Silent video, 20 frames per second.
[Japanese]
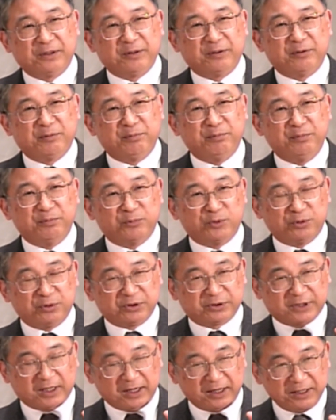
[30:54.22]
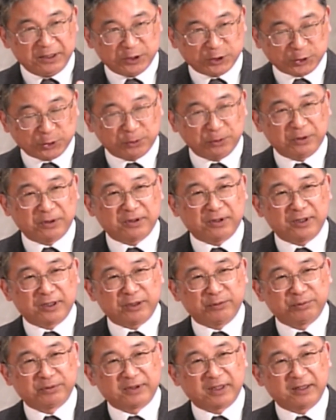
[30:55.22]
もう最初から
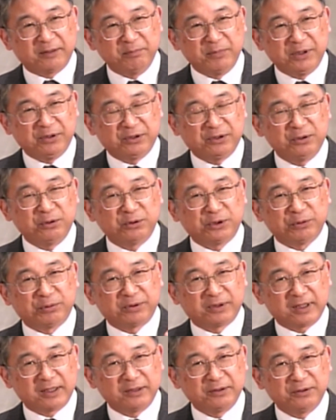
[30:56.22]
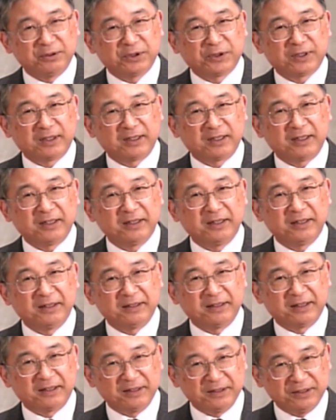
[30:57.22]
3, 3つのうち2つ従え
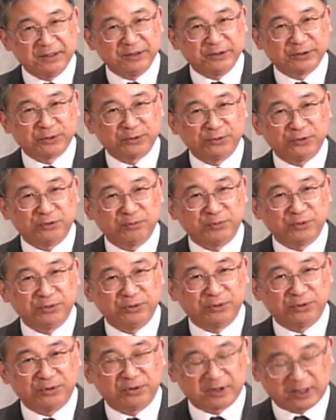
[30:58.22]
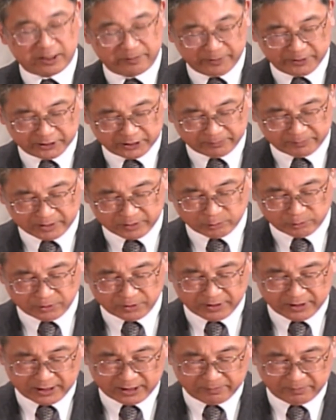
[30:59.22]
ないそのものを神様はお
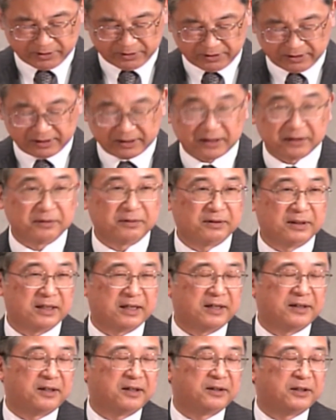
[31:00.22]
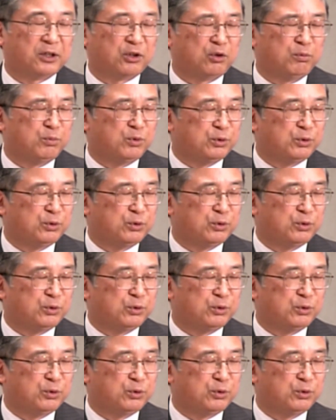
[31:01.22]
選びになってあなたを無